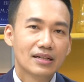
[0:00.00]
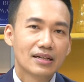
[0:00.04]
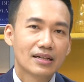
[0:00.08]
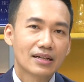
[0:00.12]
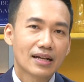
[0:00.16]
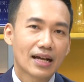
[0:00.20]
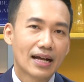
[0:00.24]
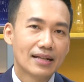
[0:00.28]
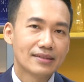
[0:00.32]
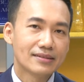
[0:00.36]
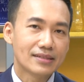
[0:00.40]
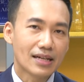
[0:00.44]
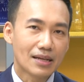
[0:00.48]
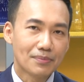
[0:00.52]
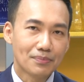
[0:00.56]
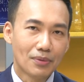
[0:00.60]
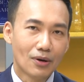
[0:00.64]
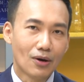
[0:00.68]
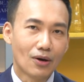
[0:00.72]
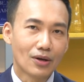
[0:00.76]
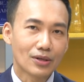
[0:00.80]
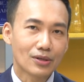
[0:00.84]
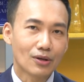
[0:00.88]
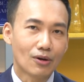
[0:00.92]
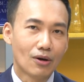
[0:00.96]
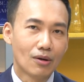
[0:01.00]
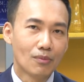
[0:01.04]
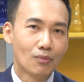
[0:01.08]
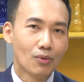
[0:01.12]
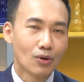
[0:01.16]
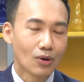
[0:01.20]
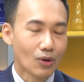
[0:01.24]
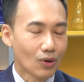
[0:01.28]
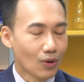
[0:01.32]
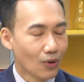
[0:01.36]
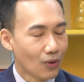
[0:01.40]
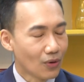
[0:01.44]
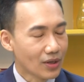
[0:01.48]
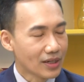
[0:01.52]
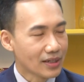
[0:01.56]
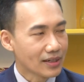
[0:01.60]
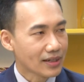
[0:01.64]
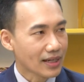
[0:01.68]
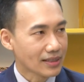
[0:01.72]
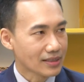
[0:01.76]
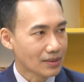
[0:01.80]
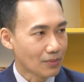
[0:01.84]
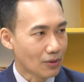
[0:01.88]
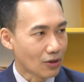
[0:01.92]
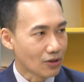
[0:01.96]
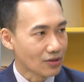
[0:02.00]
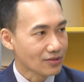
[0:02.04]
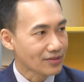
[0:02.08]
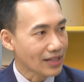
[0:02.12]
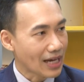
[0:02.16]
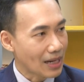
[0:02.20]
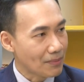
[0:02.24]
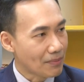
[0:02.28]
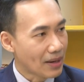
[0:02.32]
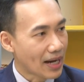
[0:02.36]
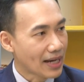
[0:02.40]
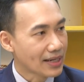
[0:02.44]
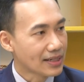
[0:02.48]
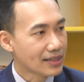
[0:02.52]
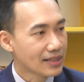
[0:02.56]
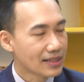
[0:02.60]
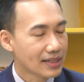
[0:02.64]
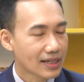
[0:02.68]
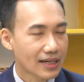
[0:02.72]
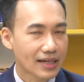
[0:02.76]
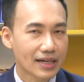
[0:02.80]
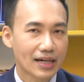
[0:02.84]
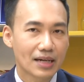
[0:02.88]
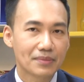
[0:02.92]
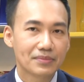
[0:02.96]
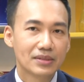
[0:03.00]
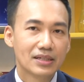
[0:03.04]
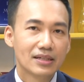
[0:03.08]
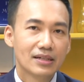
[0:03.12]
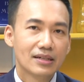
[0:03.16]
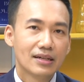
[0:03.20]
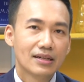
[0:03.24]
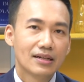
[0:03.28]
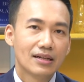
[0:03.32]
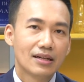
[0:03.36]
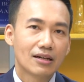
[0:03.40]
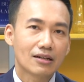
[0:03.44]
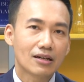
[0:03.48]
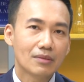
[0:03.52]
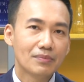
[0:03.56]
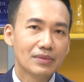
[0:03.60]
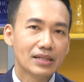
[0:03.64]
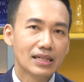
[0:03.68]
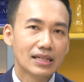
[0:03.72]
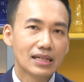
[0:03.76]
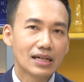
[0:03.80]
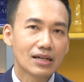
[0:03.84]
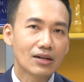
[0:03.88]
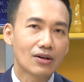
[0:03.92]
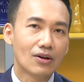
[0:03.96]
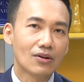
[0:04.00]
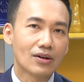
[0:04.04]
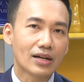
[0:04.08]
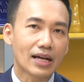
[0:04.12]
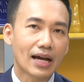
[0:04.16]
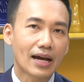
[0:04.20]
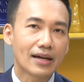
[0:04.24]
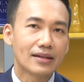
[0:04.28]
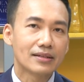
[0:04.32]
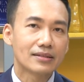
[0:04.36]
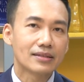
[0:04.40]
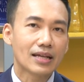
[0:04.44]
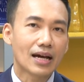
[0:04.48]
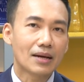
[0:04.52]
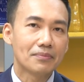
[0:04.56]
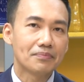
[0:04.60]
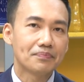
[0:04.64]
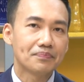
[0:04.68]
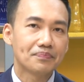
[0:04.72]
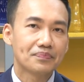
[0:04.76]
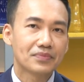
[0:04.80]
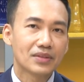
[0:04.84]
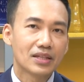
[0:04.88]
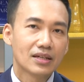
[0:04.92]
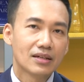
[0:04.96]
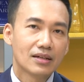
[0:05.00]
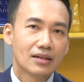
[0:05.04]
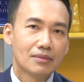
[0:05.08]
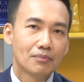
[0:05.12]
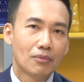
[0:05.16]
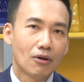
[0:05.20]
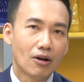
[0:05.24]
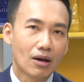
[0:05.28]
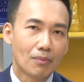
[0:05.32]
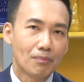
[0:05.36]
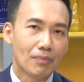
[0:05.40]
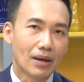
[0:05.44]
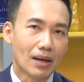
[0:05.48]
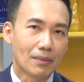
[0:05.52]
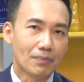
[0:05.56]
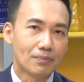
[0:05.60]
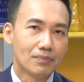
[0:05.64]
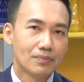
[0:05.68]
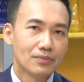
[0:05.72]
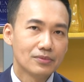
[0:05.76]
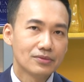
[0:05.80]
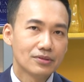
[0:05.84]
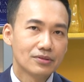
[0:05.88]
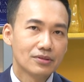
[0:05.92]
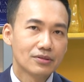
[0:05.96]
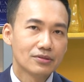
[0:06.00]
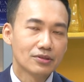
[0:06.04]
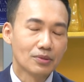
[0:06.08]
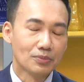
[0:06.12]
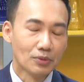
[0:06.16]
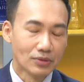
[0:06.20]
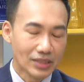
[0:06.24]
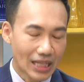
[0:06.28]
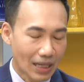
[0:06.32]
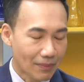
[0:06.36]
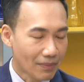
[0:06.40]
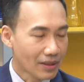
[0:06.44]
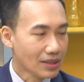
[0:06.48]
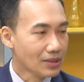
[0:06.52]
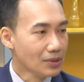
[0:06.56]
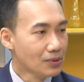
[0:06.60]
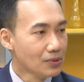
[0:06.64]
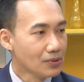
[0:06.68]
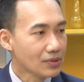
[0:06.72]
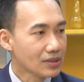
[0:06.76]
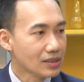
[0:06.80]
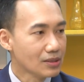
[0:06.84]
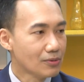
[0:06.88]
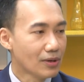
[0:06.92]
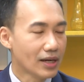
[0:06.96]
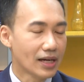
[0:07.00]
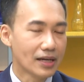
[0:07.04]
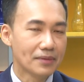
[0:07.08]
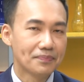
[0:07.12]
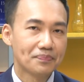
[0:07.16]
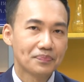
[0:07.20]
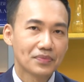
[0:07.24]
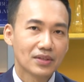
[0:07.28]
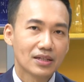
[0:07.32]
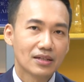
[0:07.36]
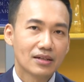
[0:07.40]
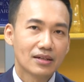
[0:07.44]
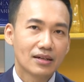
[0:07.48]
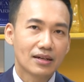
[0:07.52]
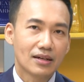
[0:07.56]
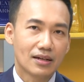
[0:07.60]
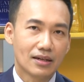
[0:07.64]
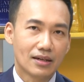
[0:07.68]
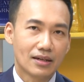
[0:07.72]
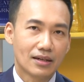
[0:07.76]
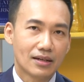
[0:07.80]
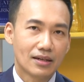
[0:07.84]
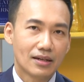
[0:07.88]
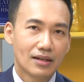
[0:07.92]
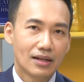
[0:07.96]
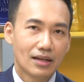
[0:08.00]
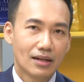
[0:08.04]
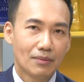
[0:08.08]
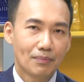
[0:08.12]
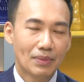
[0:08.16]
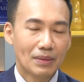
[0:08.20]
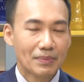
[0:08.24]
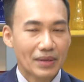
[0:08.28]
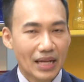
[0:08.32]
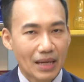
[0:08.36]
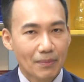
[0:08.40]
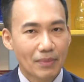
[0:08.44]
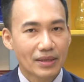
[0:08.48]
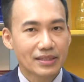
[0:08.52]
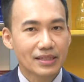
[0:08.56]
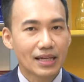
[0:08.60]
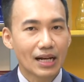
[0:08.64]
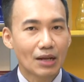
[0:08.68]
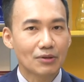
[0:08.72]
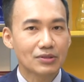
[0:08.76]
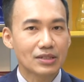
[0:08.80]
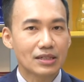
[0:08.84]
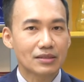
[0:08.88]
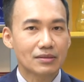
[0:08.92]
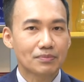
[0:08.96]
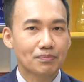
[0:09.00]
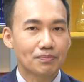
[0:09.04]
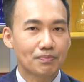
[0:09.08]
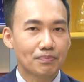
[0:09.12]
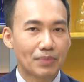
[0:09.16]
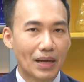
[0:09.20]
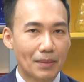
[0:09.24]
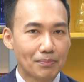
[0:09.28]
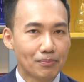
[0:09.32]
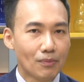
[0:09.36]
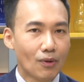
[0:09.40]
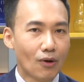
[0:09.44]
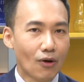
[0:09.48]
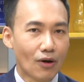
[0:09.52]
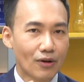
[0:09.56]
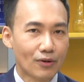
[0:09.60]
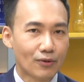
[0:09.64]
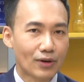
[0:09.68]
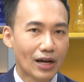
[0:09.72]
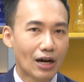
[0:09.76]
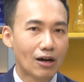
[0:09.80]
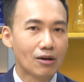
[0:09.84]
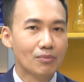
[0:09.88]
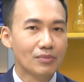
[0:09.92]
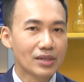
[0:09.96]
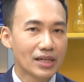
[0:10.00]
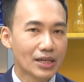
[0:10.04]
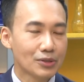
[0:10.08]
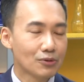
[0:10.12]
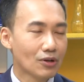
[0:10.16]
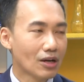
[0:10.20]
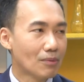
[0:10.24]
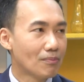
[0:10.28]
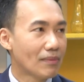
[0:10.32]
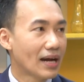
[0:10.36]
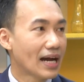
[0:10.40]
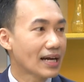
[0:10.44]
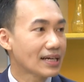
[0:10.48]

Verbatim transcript: การจัดพอร์ตของบุคคล การจัดพอร์ตของสถาบันนะครับ แล้วก็มีเรื่องของการทำพอร์ตแบบสมดุลตามอายุ คือว่าเป็นไปได้ไหมที่เราจะปรับพอร์ตเราเมื่ออายุเรามาก